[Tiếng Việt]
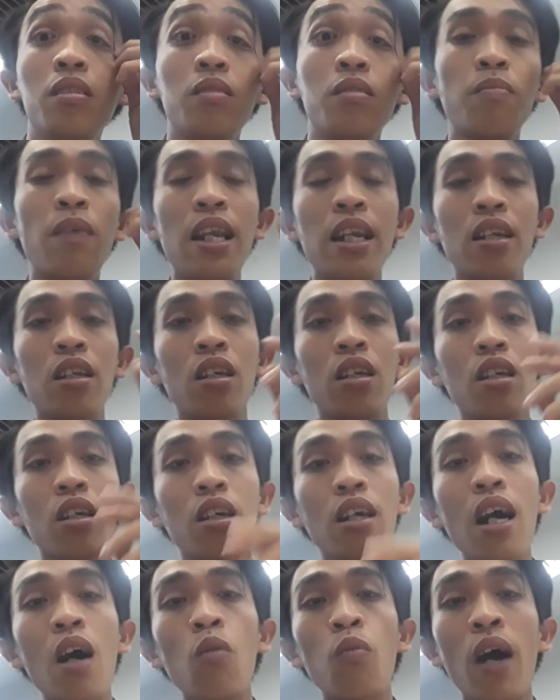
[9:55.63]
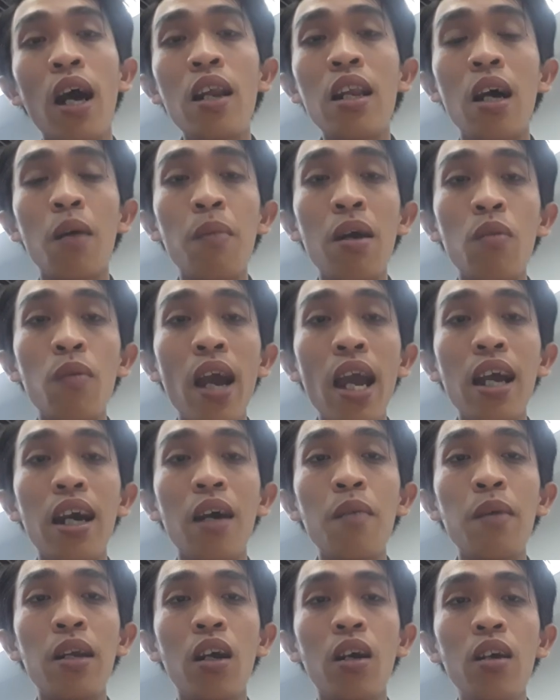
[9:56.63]
mình không phải là bên fan
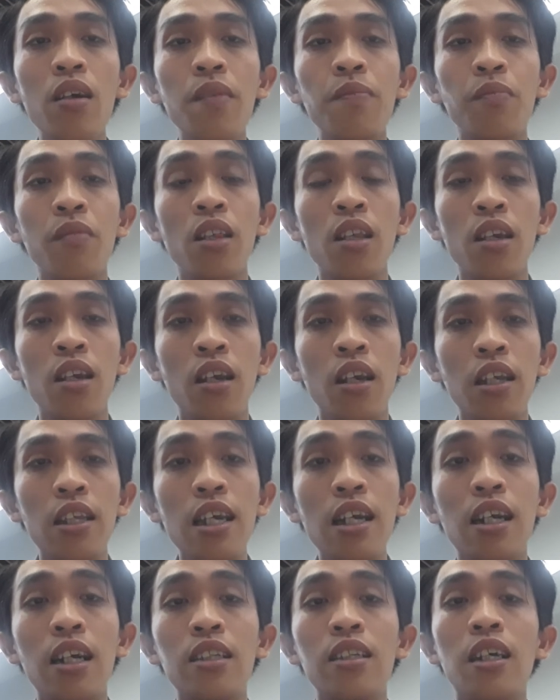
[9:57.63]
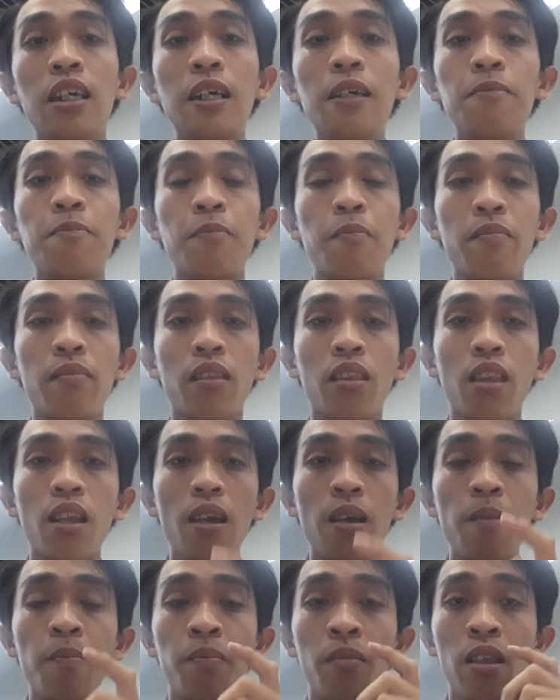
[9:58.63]
ở bên đó nhưng thật sự
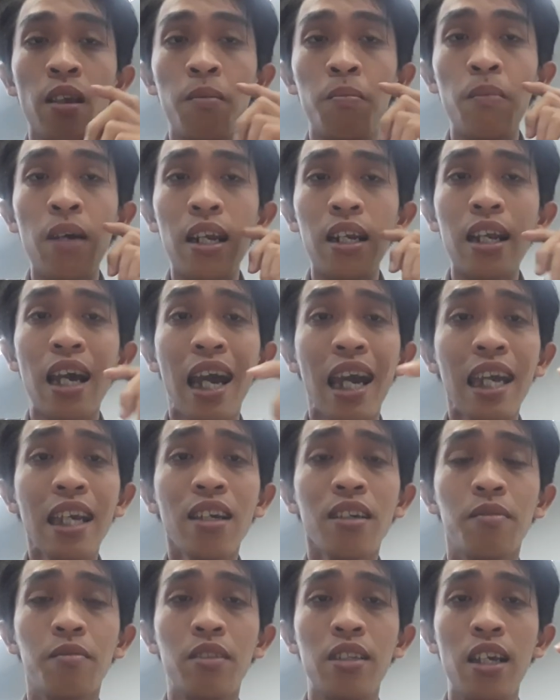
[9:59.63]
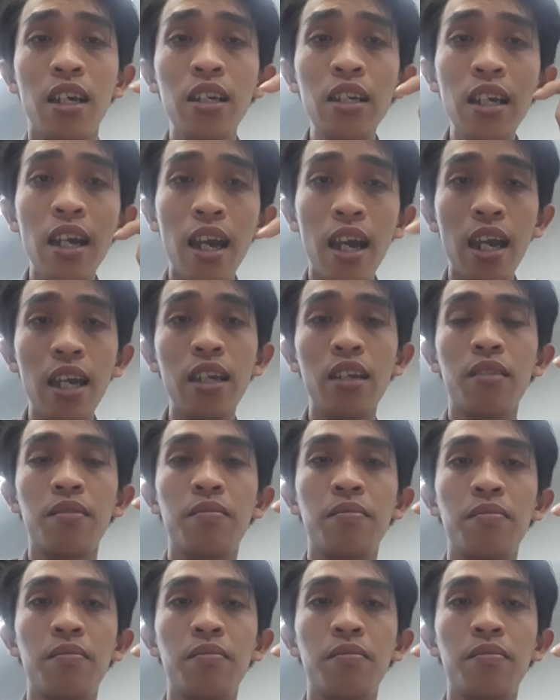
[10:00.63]
mình thấy những ai